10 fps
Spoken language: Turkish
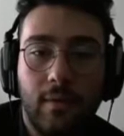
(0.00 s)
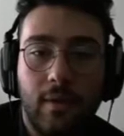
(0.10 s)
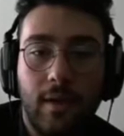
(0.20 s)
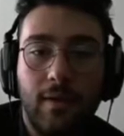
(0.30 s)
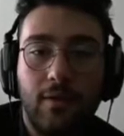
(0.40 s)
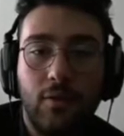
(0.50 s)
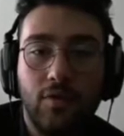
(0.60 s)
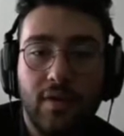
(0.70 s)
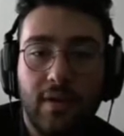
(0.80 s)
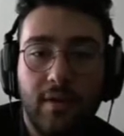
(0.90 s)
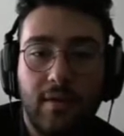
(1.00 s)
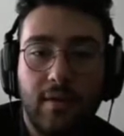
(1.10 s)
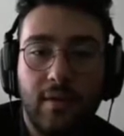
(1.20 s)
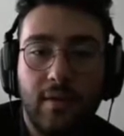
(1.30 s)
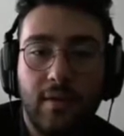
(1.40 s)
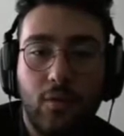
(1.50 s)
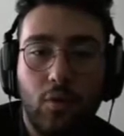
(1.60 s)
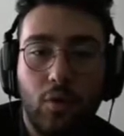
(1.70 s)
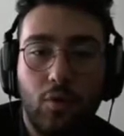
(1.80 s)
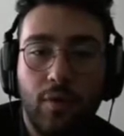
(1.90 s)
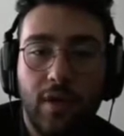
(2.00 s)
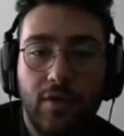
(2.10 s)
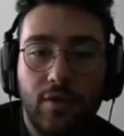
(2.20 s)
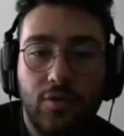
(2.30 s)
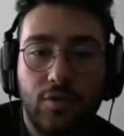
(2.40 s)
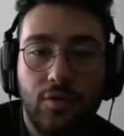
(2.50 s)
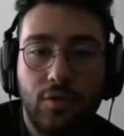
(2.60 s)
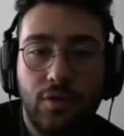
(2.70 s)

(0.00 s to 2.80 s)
Evet önceden e, yol bulmaya çalışıyorduk.